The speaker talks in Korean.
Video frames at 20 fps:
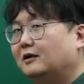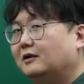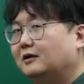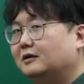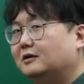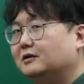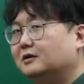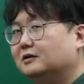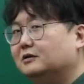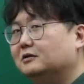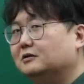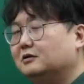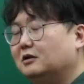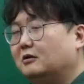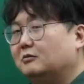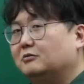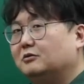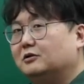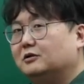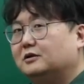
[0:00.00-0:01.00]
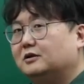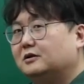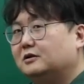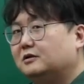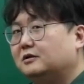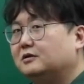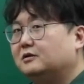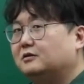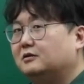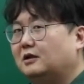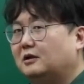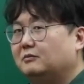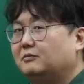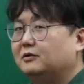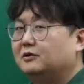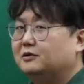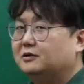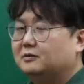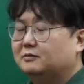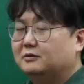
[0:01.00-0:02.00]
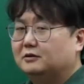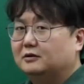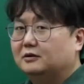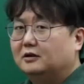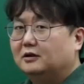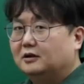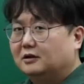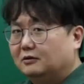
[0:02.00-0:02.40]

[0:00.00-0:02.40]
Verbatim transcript: 근데 그 근거가 무엇인지 스스로 한 번쯤은